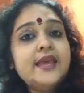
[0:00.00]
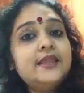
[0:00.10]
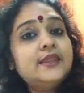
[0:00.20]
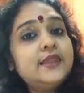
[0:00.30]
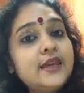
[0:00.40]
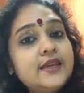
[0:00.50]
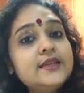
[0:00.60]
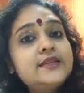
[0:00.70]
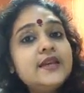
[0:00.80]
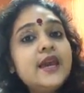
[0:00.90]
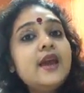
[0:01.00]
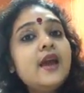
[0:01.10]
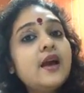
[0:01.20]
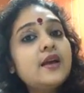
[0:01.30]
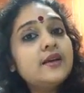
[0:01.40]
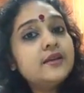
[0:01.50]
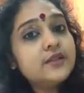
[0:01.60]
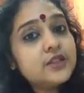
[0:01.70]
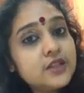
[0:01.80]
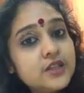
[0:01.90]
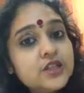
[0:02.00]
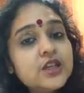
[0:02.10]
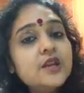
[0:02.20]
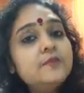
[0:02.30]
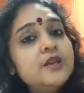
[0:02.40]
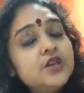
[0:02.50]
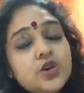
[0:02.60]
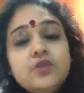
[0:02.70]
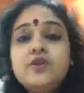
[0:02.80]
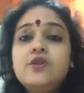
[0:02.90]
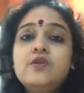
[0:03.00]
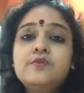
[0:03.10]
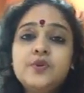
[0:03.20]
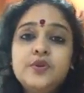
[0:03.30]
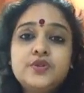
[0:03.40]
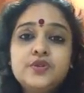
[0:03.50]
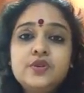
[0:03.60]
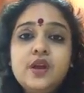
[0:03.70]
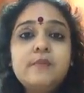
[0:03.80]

এই তিনটে জিনিসের ভীষণ রকম প্রয়োজন